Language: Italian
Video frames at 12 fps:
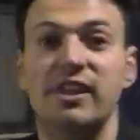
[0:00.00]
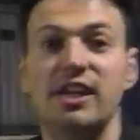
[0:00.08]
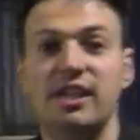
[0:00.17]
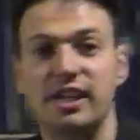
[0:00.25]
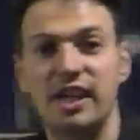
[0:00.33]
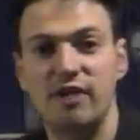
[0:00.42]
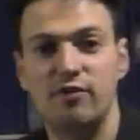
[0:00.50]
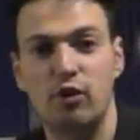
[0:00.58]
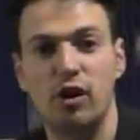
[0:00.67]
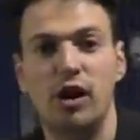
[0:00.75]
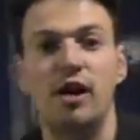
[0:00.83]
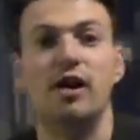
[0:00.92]
del
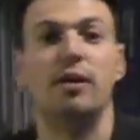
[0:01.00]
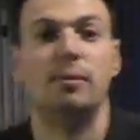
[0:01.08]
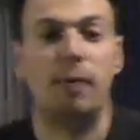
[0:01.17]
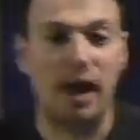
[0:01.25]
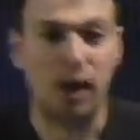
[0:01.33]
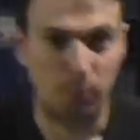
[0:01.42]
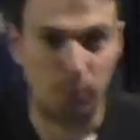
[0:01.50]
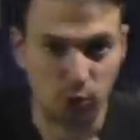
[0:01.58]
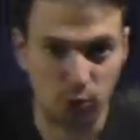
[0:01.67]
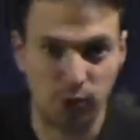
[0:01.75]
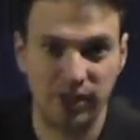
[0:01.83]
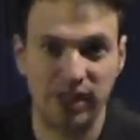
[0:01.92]
Chievo, ha
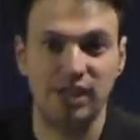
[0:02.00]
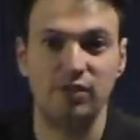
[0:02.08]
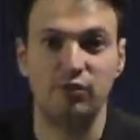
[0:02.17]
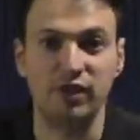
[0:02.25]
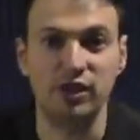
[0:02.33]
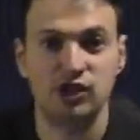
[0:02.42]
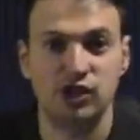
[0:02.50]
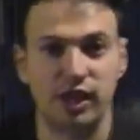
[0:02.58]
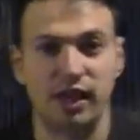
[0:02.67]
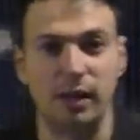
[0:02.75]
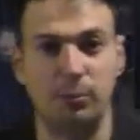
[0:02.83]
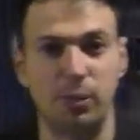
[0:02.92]
l'opportunità di
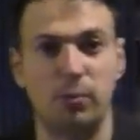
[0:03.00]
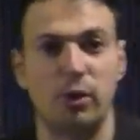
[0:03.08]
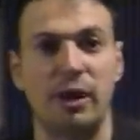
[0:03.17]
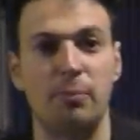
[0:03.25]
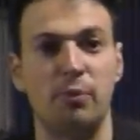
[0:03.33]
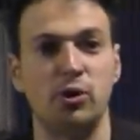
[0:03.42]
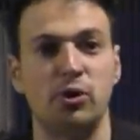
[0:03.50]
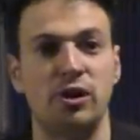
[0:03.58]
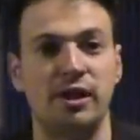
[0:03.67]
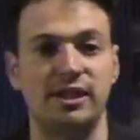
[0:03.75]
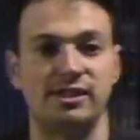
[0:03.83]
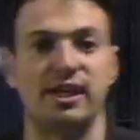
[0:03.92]
vincere il proprio campionato di
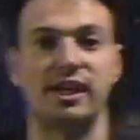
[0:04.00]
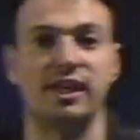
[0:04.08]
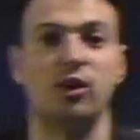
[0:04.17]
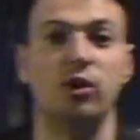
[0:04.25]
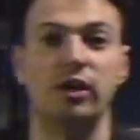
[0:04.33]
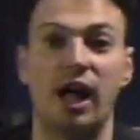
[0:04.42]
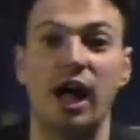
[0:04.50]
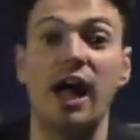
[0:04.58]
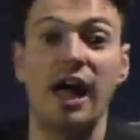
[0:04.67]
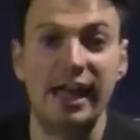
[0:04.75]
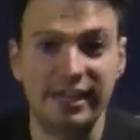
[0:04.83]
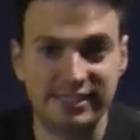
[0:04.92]
terza categoria
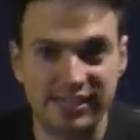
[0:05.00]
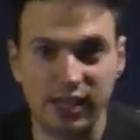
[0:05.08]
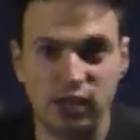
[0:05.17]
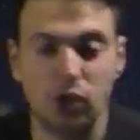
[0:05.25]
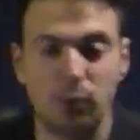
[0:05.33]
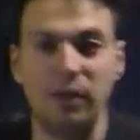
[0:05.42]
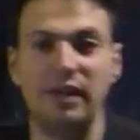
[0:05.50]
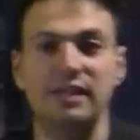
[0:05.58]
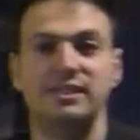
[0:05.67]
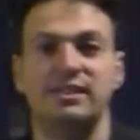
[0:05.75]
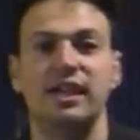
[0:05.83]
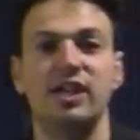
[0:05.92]
e Sergio
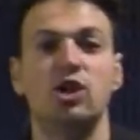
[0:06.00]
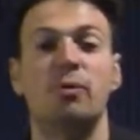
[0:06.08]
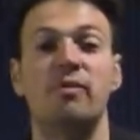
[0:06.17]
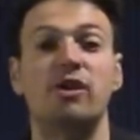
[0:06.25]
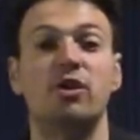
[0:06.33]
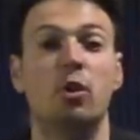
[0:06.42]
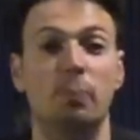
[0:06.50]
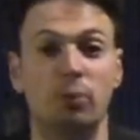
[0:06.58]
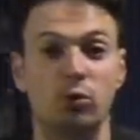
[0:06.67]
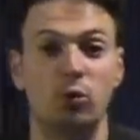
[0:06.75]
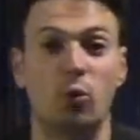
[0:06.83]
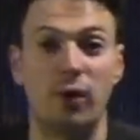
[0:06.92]
Pellissier, dopo aver
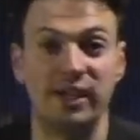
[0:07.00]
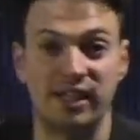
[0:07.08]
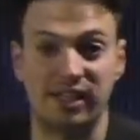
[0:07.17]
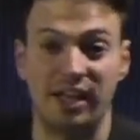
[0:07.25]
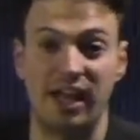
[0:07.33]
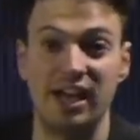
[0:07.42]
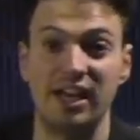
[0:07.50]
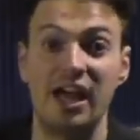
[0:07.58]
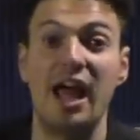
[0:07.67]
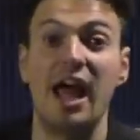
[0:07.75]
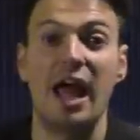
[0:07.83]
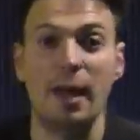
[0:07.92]
compiuto 43 anni,
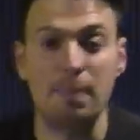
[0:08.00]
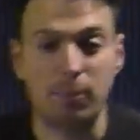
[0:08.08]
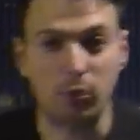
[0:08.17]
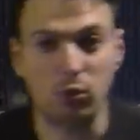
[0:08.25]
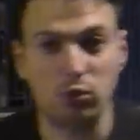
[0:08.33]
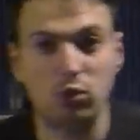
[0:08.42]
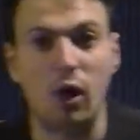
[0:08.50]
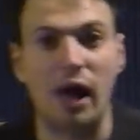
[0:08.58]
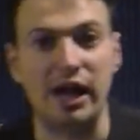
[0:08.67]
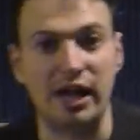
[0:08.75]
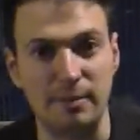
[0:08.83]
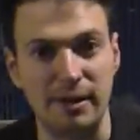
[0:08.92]
è pronto
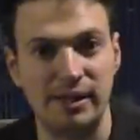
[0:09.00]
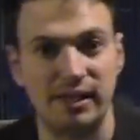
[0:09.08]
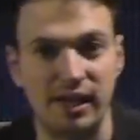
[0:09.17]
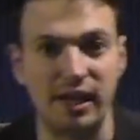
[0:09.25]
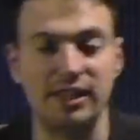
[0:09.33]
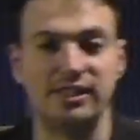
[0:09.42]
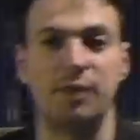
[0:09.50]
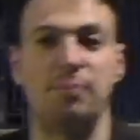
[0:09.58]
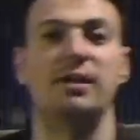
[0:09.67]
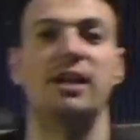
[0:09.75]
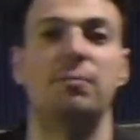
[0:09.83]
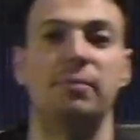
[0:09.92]
a rimettere gli
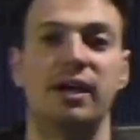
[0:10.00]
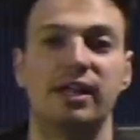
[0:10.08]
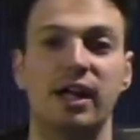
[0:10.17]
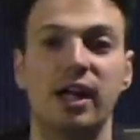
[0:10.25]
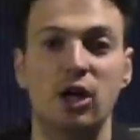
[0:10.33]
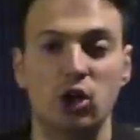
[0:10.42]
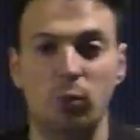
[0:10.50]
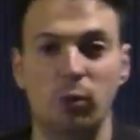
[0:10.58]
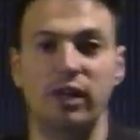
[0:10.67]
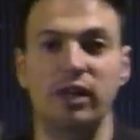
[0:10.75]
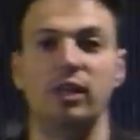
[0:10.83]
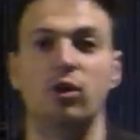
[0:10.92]
scarpini al piede dopo
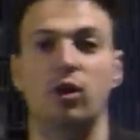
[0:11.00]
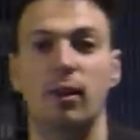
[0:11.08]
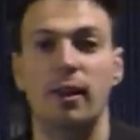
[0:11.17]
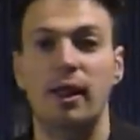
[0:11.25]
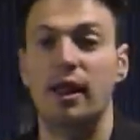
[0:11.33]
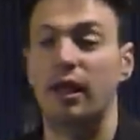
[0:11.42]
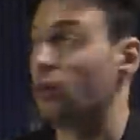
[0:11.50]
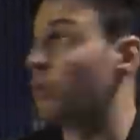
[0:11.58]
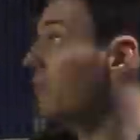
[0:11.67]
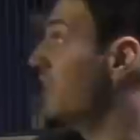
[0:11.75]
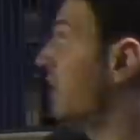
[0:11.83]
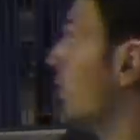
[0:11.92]
il ritiro. Qui vedete